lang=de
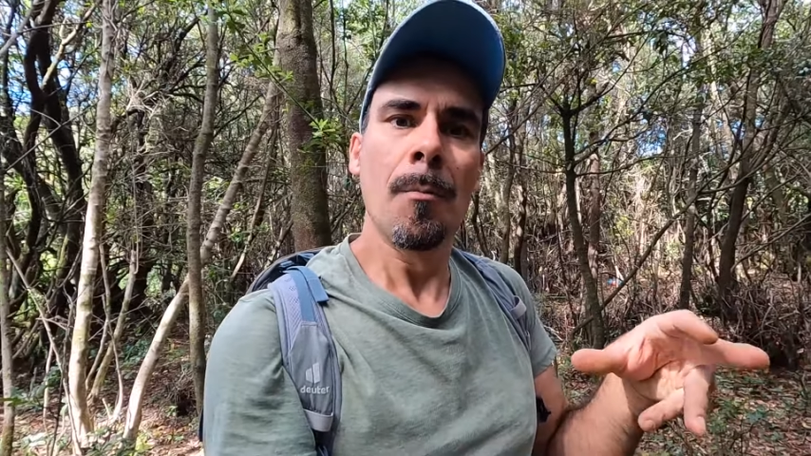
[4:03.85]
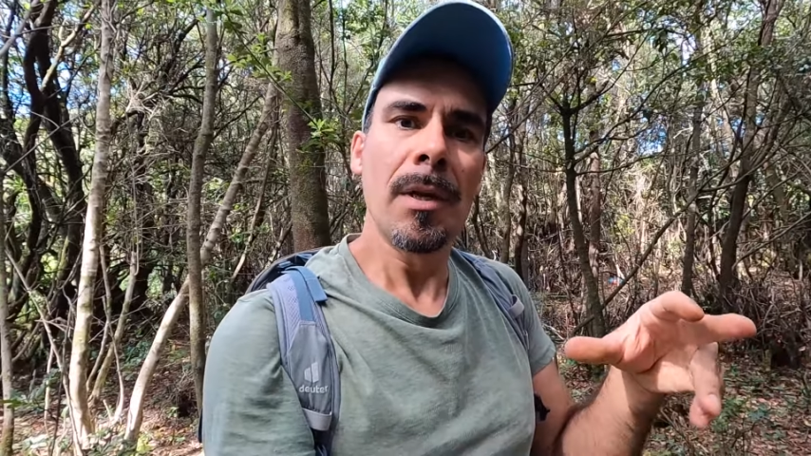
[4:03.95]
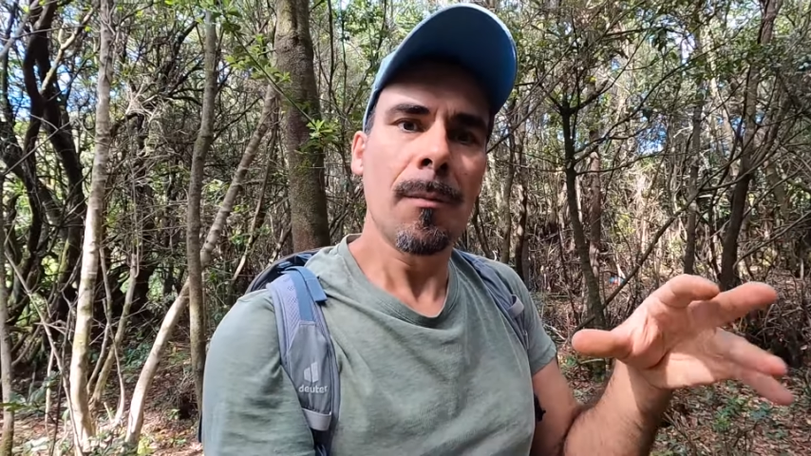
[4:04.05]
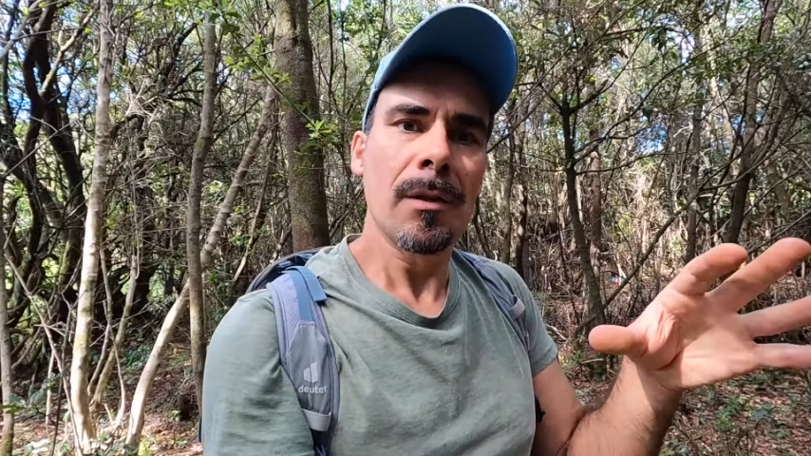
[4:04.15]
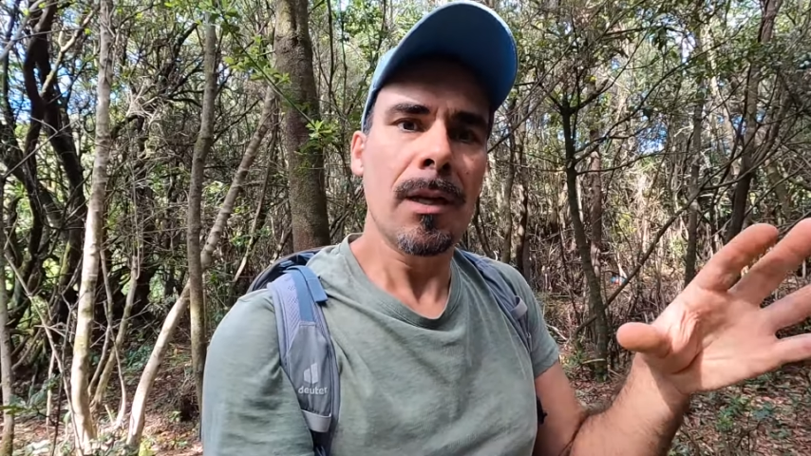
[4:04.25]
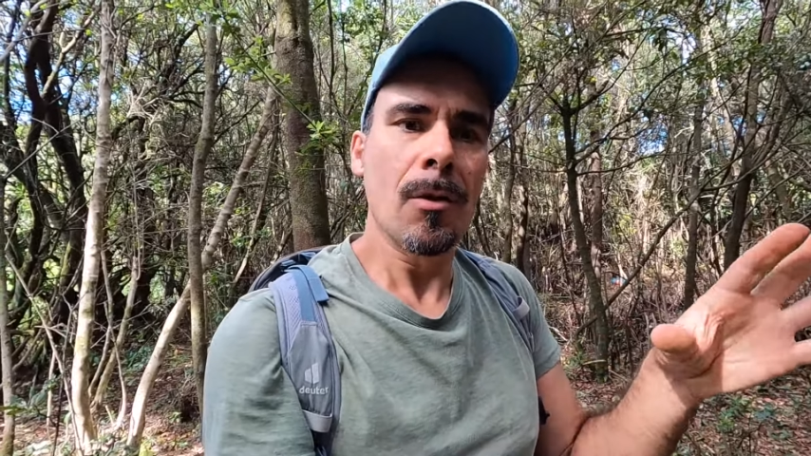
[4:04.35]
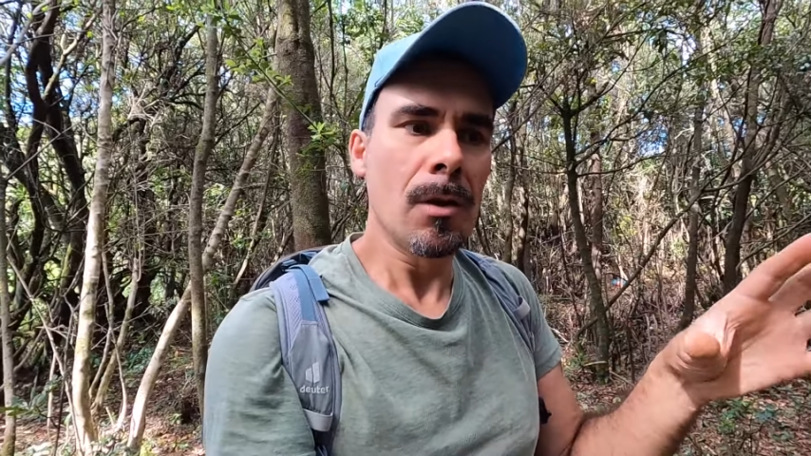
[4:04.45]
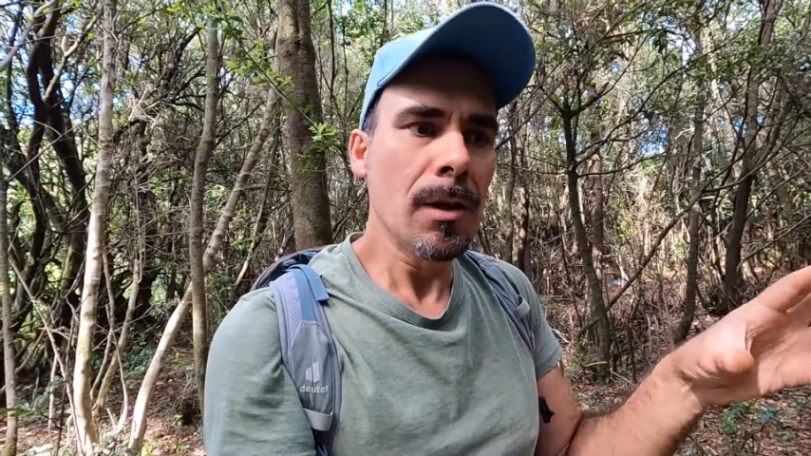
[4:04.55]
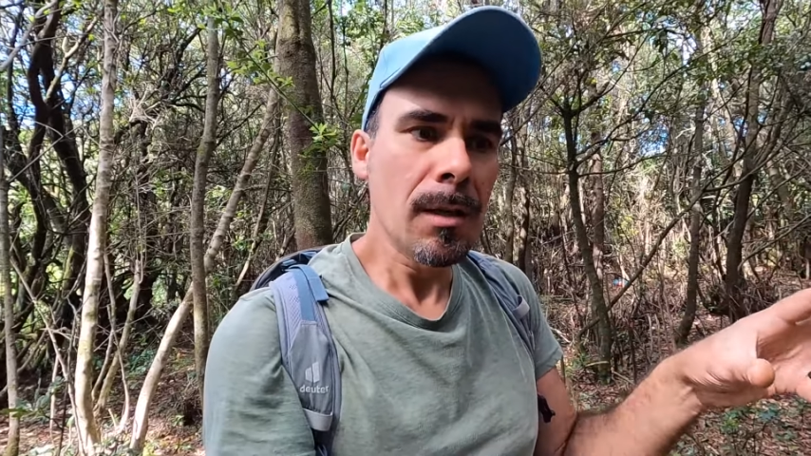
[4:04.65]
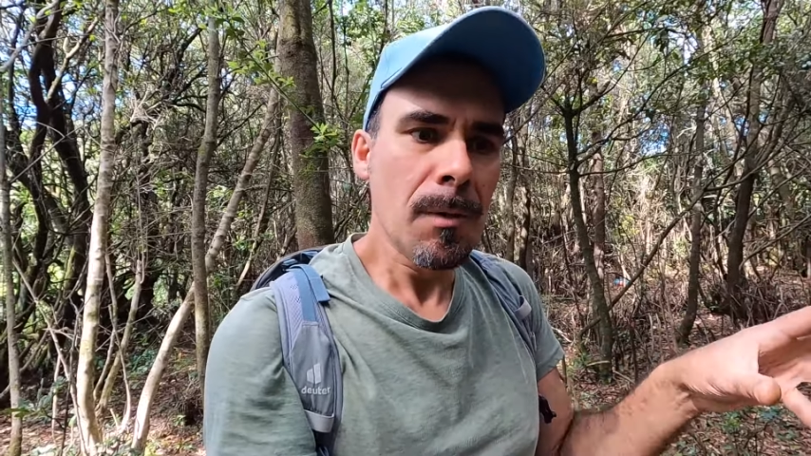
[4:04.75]
Bin aber
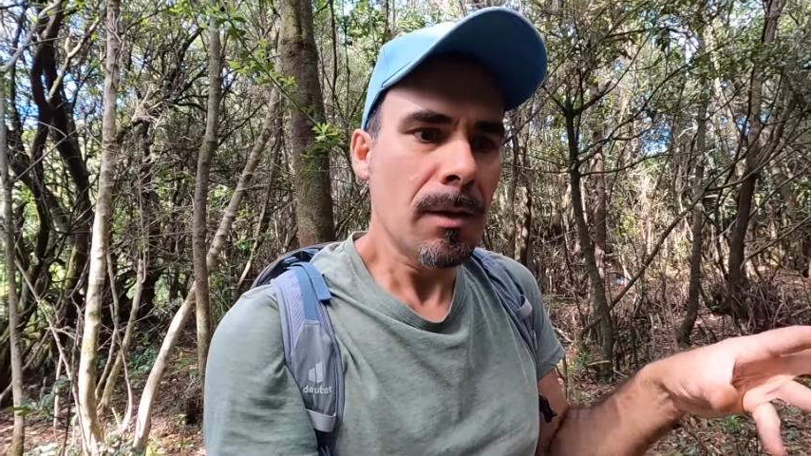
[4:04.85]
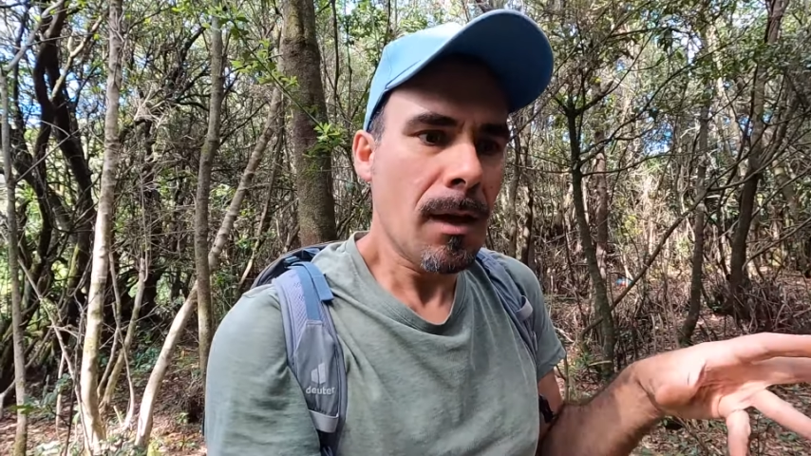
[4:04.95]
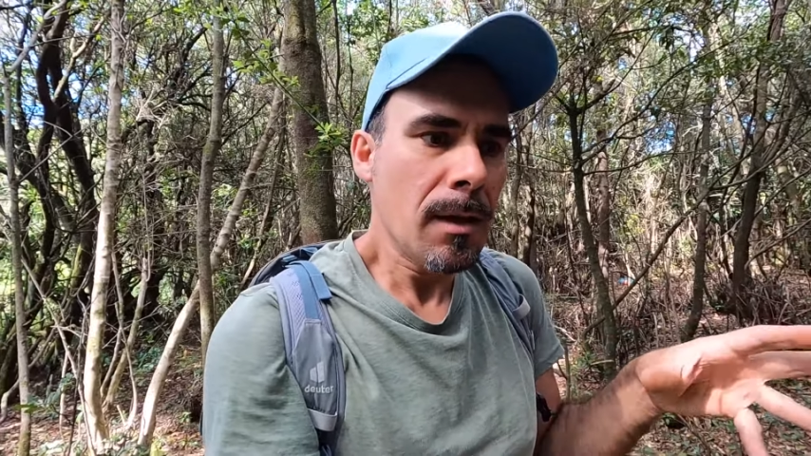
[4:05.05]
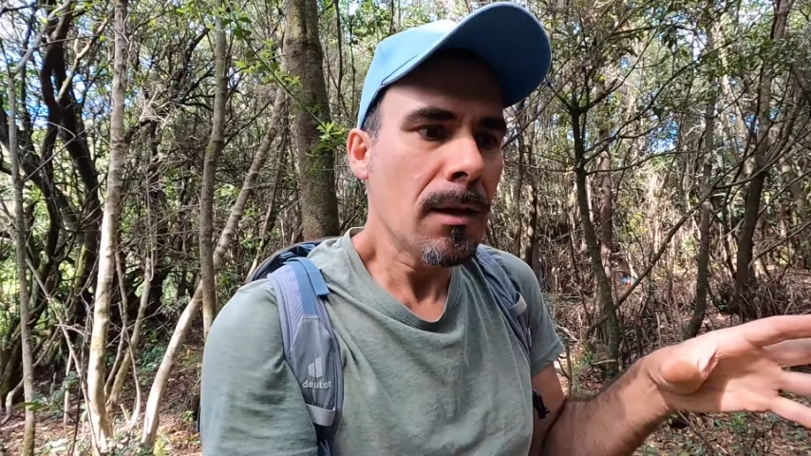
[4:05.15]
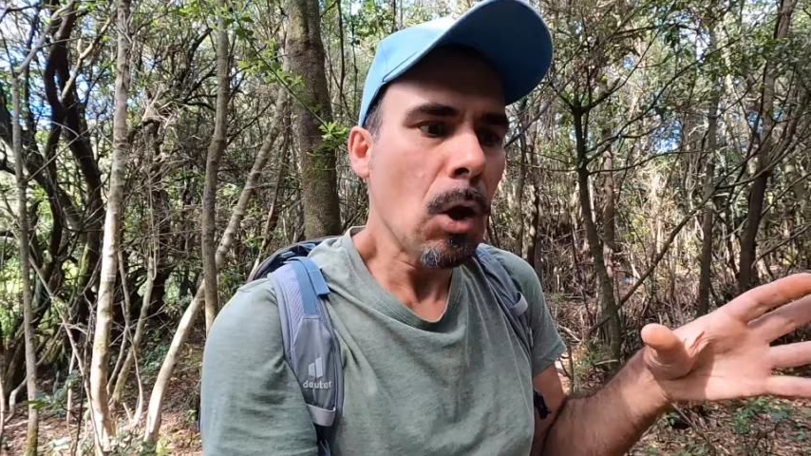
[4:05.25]
dennoch nicht mehr dahin